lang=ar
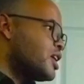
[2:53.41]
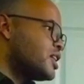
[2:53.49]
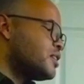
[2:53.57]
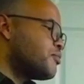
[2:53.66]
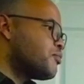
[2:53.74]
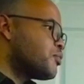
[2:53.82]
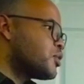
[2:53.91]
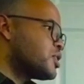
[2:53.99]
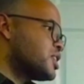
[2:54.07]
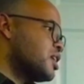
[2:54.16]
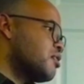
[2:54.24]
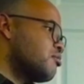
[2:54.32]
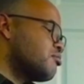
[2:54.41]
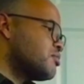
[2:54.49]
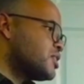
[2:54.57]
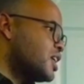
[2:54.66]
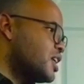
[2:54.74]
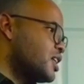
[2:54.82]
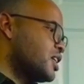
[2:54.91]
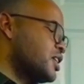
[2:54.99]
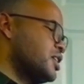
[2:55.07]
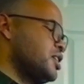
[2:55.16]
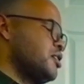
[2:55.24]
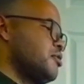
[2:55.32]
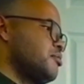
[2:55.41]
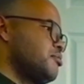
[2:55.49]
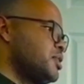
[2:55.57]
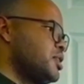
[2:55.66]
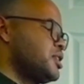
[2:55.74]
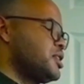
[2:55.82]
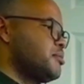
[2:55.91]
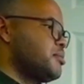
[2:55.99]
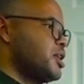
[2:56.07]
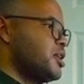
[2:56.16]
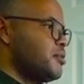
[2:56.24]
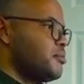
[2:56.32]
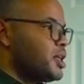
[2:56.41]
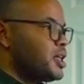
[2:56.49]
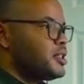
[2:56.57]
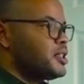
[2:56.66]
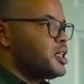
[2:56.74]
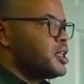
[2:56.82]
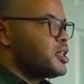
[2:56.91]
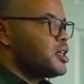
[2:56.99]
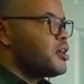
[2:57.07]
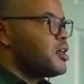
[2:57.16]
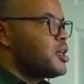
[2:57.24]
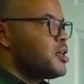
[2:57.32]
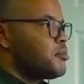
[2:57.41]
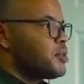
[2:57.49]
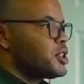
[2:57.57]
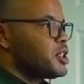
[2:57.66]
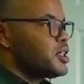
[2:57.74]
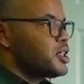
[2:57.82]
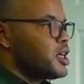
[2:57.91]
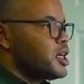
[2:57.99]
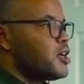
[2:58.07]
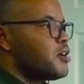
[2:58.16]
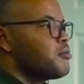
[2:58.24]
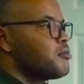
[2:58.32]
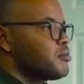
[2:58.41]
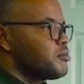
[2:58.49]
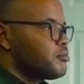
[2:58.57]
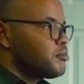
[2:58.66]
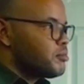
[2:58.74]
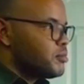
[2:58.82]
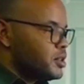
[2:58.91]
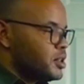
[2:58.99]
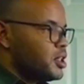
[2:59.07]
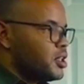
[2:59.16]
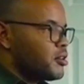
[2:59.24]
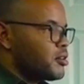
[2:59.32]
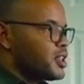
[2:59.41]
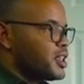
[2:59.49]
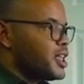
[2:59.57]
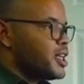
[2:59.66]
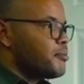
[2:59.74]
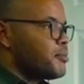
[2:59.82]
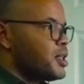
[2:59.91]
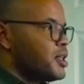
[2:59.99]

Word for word: هذه فرصة تاريخية بالنسبة للبلاد ديالنا باش أنها تزيد للقدام